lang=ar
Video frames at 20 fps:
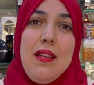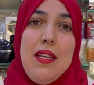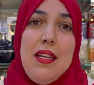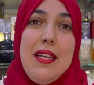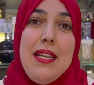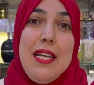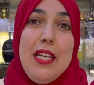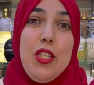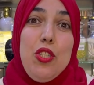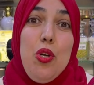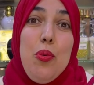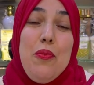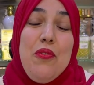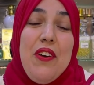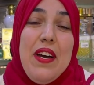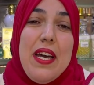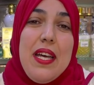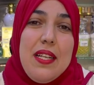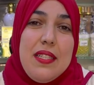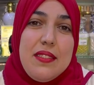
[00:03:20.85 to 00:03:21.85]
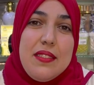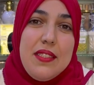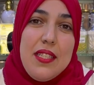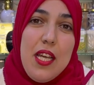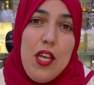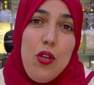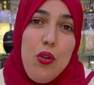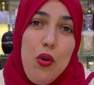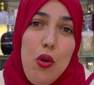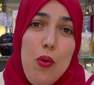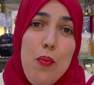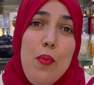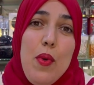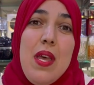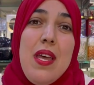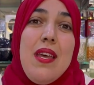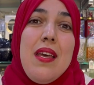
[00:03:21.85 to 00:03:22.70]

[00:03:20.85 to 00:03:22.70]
اللي عندهم فقرات ديالهم